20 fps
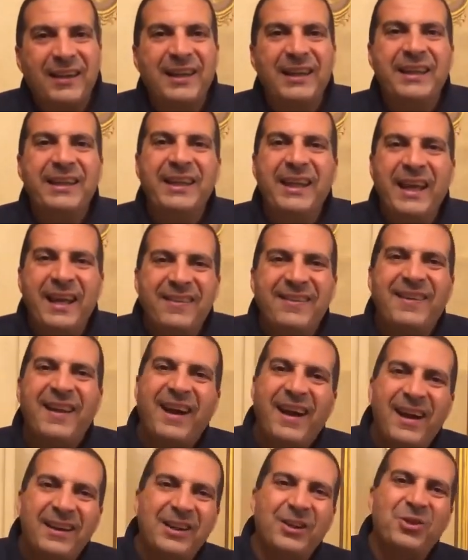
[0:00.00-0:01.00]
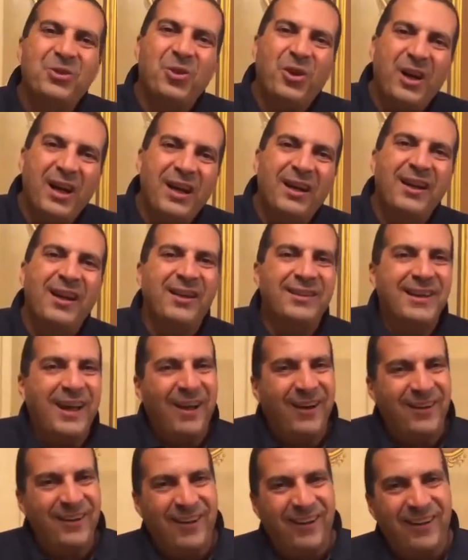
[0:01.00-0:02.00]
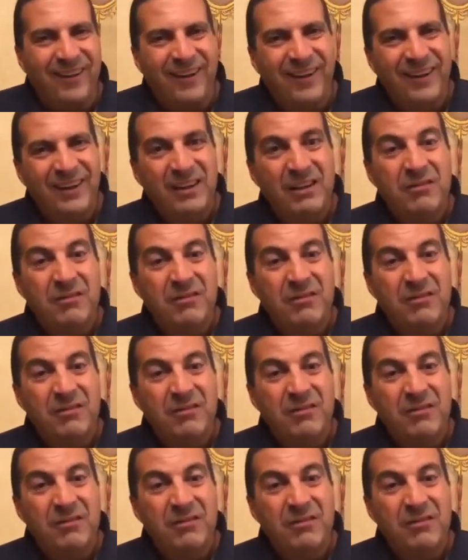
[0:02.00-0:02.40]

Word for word: ليه ساعات الدعاء لا يتحقق